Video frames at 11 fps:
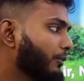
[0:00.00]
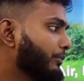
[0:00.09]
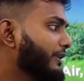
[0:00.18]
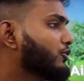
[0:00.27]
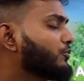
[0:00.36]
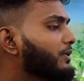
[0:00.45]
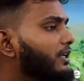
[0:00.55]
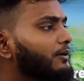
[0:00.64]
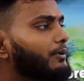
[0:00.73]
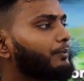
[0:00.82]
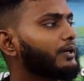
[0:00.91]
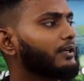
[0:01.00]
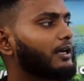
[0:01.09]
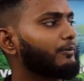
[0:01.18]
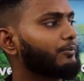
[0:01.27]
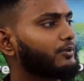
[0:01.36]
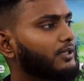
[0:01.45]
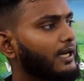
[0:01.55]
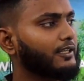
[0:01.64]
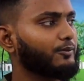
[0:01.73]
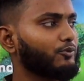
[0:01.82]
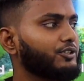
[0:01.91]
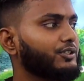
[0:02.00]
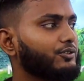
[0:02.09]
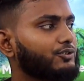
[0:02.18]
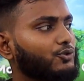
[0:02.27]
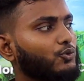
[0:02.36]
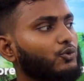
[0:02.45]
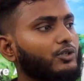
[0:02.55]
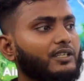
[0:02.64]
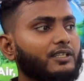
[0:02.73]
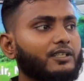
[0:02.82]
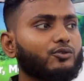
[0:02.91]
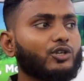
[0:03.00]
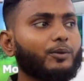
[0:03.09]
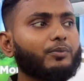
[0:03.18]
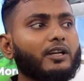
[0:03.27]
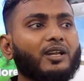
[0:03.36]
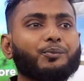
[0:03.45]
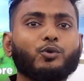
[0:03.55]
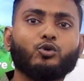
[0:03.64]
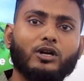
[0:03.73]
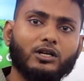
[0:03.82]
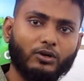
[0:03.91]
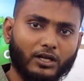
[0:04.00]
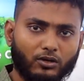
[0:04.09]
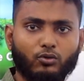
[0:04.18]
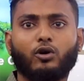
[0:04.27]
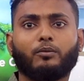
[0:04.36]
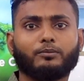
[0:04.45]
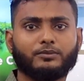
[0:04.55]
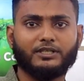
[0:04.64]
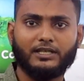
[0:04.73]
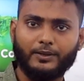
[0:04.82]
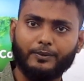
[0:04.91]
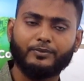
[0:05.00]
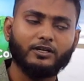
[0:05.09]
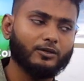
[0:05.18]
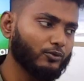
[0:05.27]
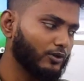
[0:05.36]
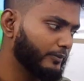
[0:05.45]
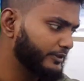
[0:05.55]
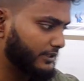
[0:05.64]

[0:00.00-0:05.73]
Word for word: কেমন বিদ্যুৎ বিলের ব্যাপারে আমি আপনাকে আগে বলি সেটা হচ্ছে কুলটেকের কিন্তু আপনার ইনপুট ওয়াটটা অনেক কম সেটা আমি আচ্ছা। আপনাকে বললাম